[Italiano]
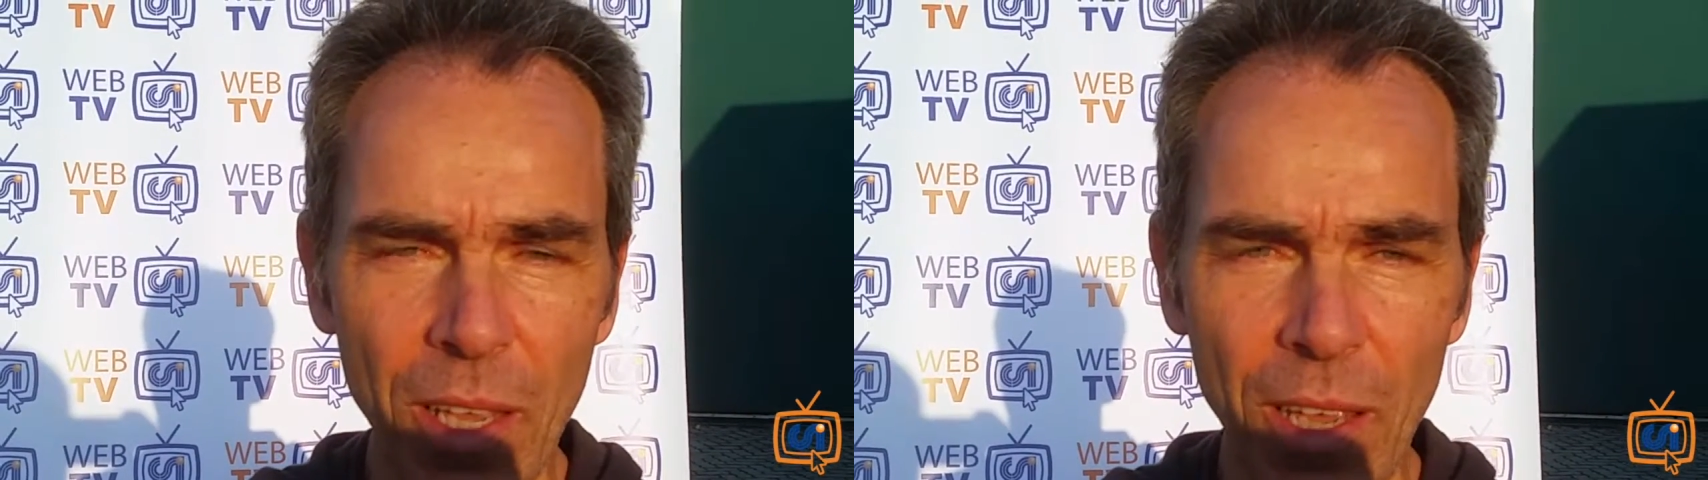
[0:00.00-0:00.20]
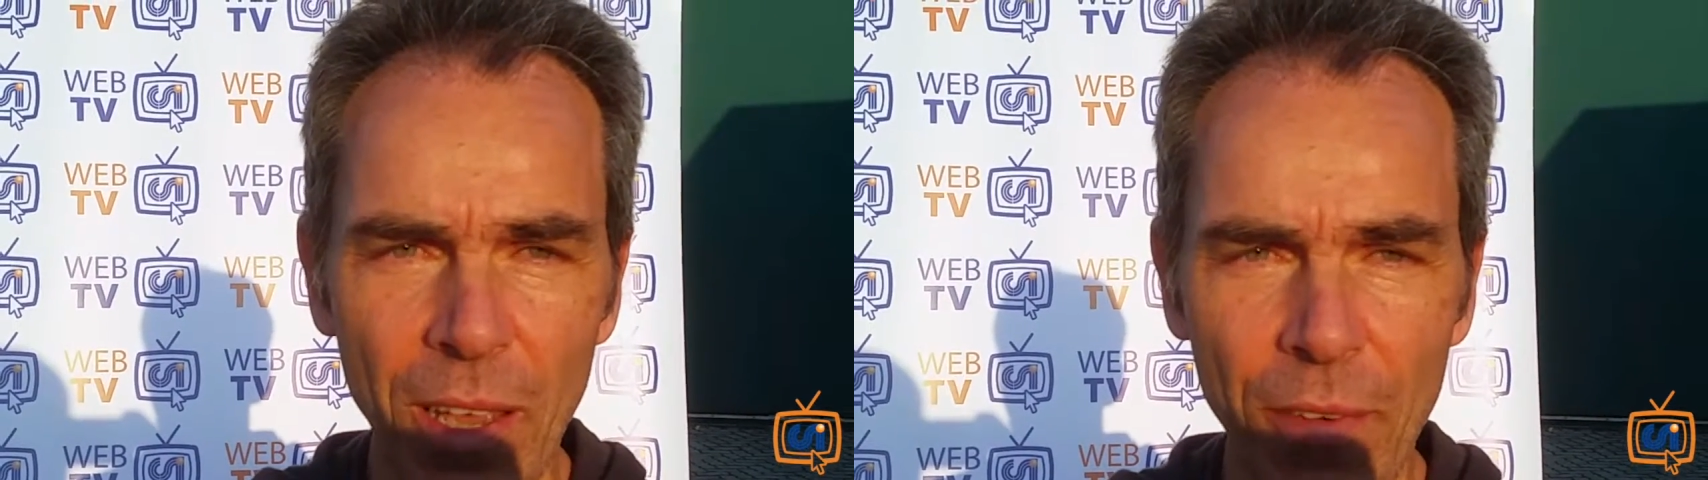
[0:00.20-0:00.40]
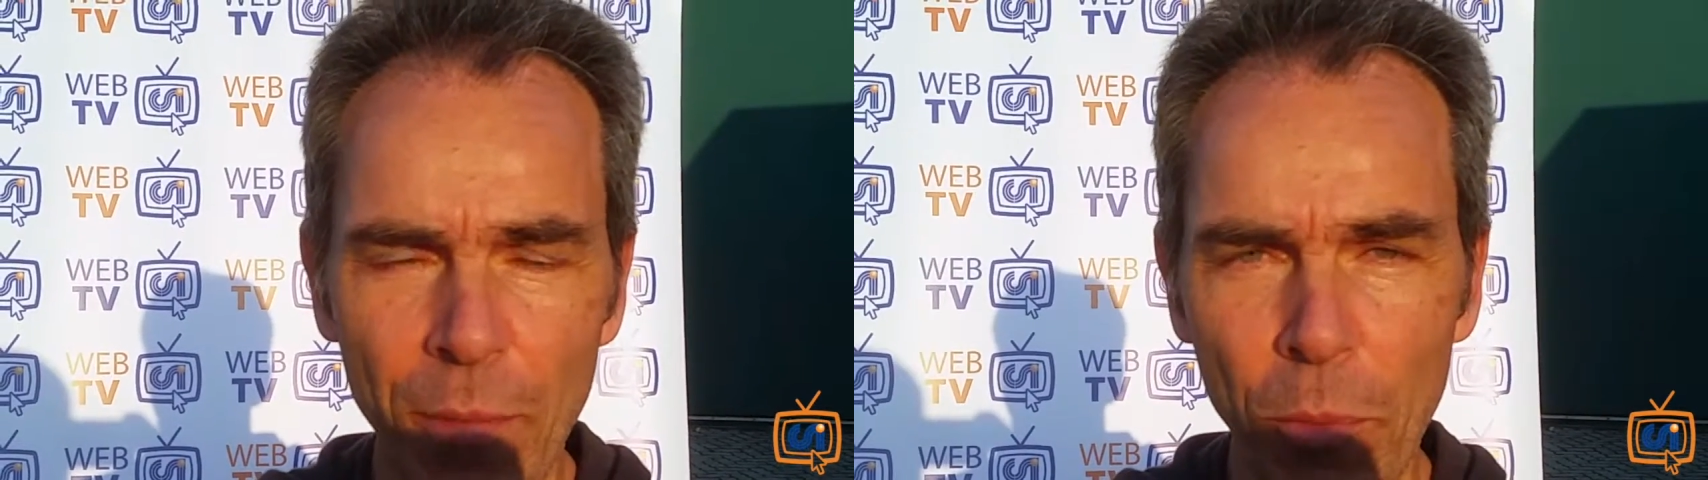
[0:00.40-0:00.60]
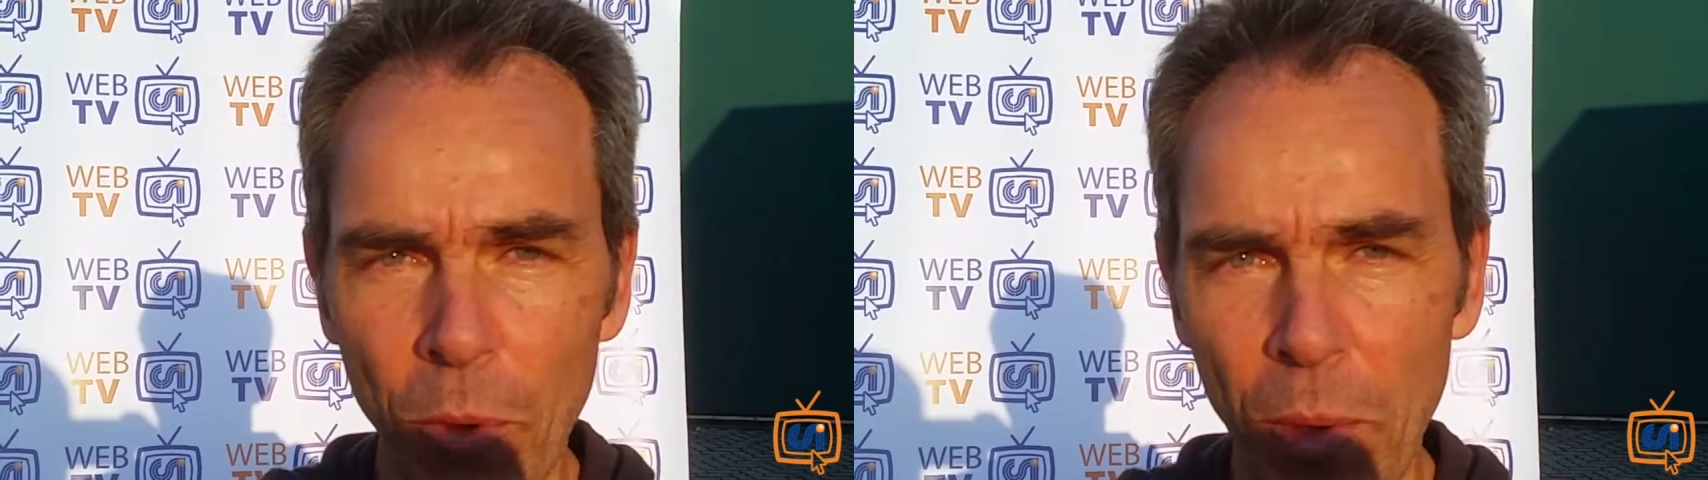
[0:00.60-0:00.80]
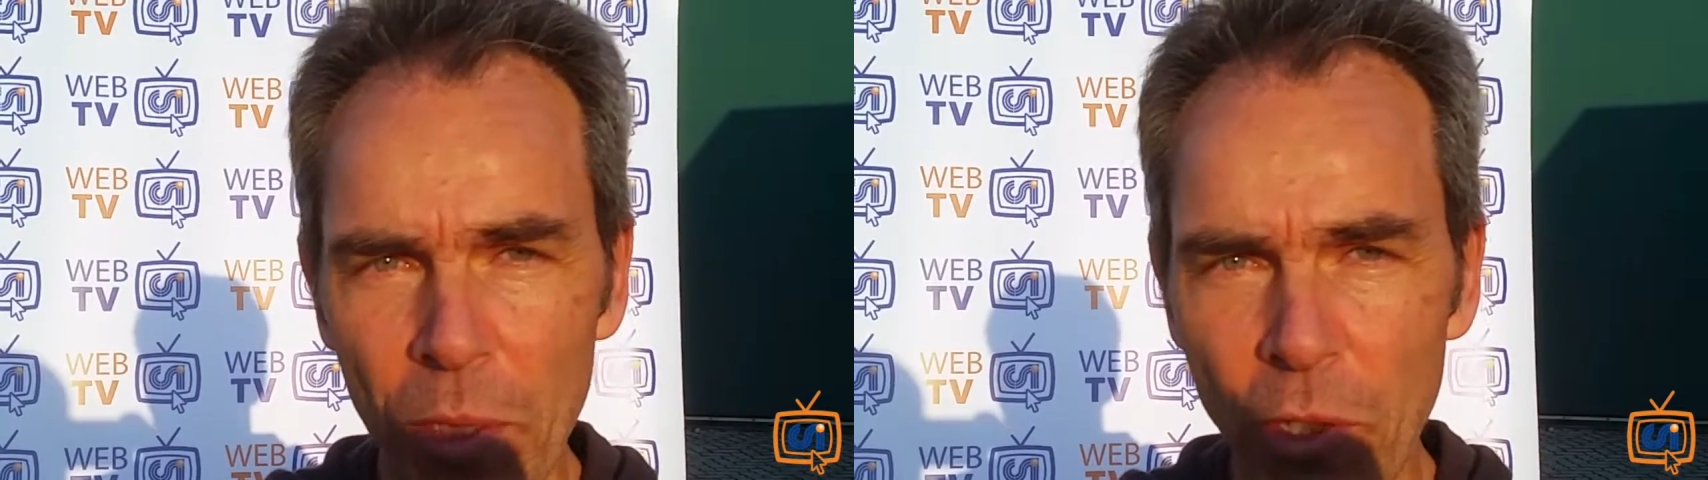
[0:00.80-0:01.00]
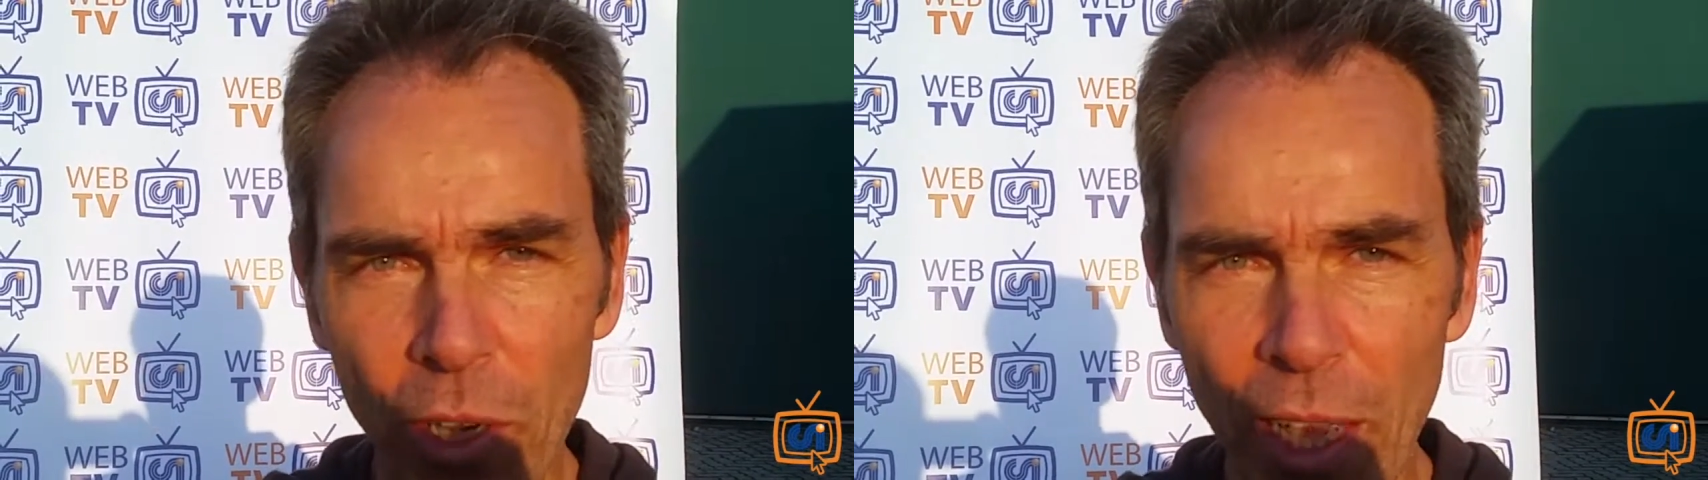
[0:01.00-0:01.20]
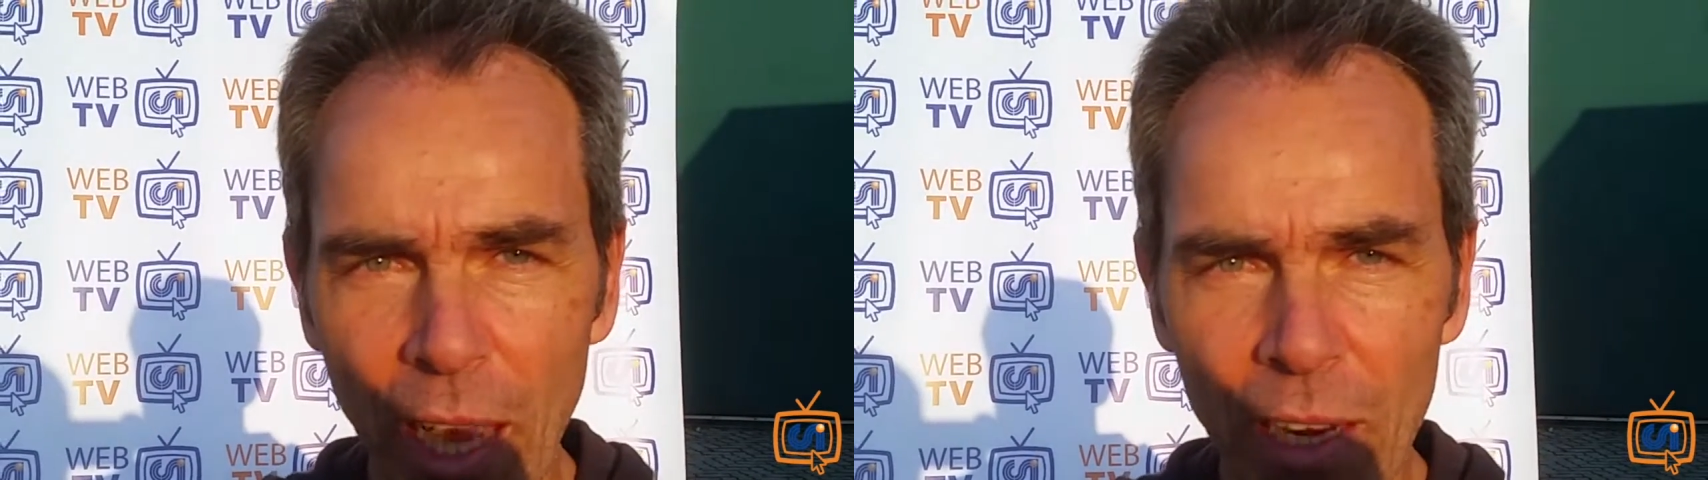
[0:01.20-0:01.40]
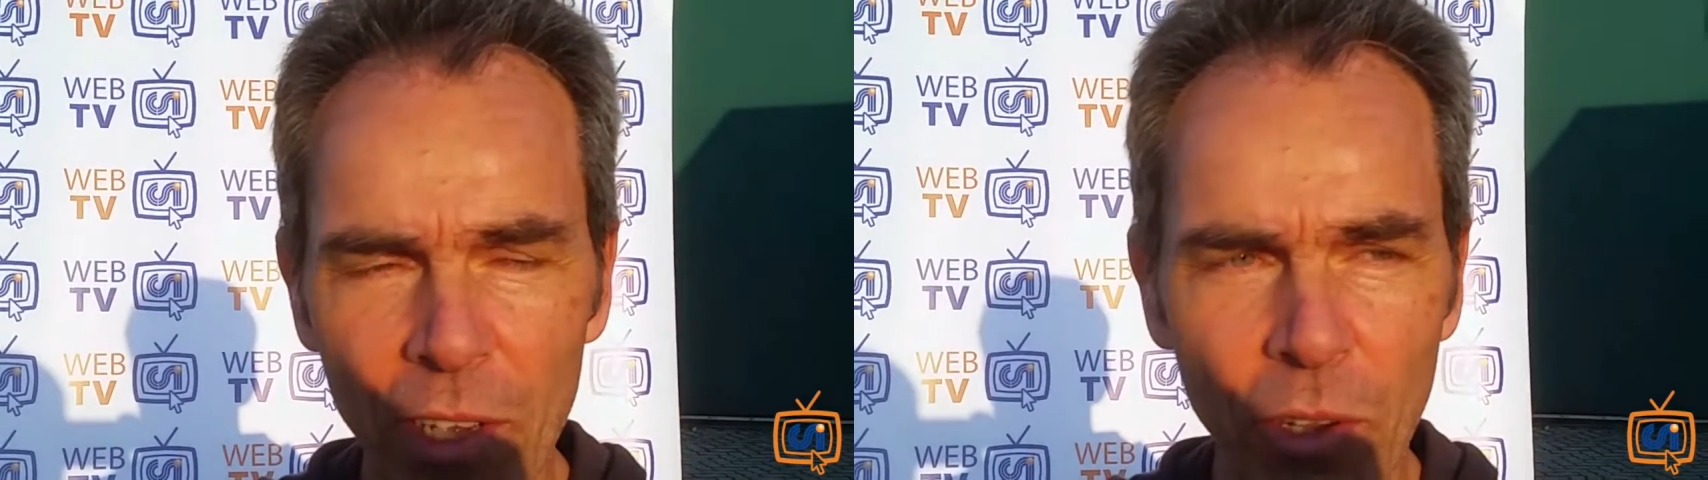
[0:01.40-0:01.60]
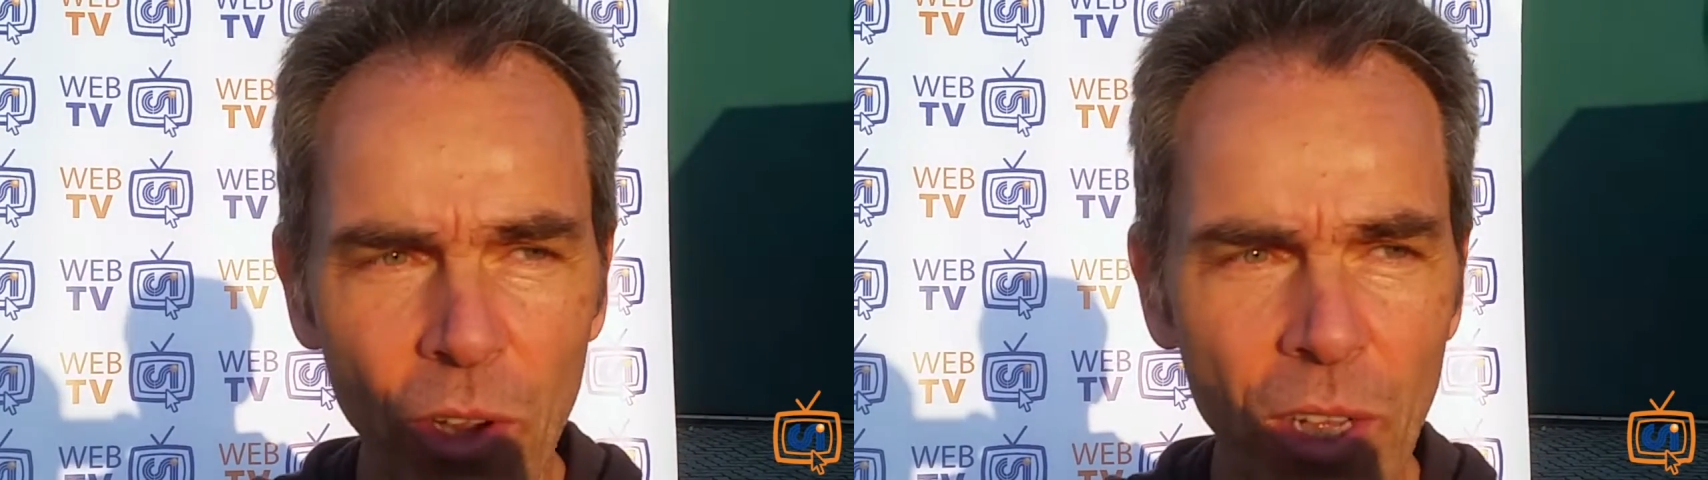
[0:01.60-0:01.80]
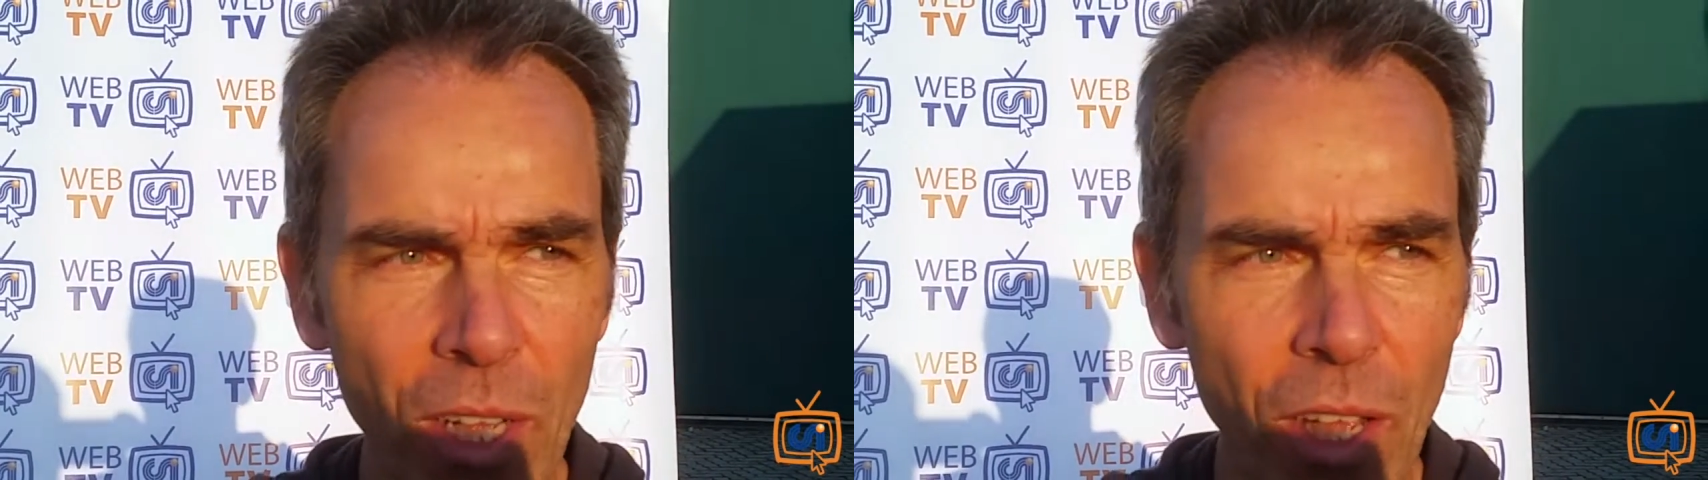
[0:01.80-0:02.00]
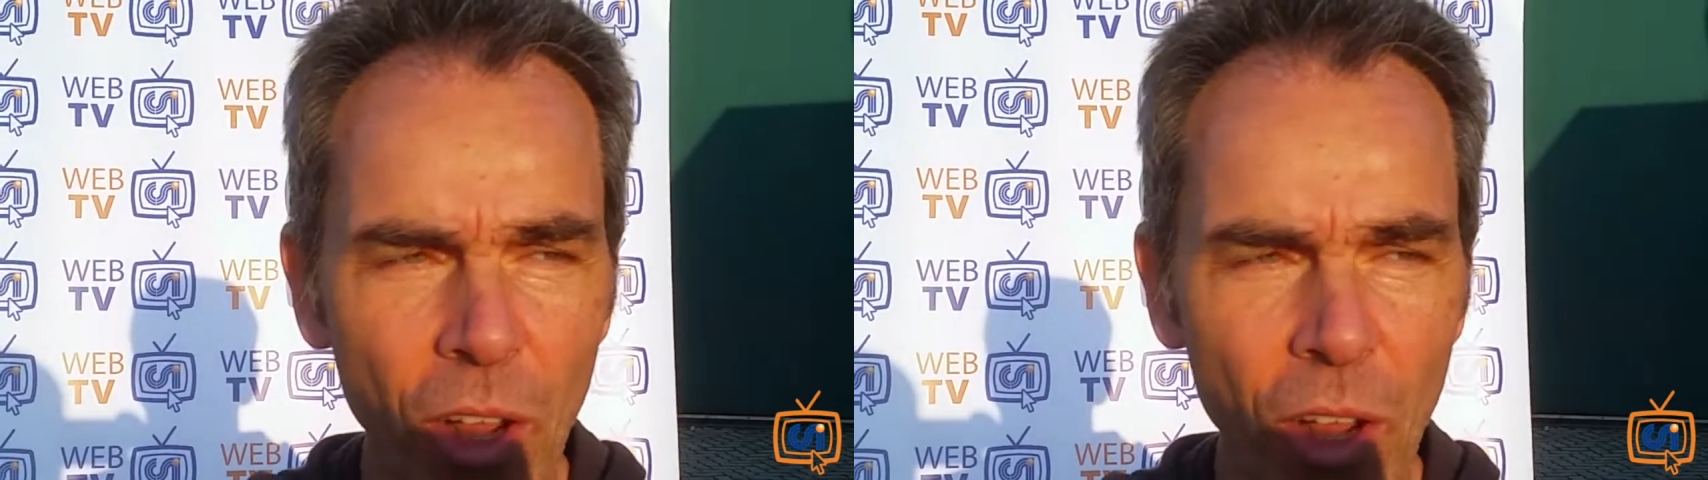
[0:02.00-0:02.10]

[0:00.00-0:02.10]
eravamo problemi di organico,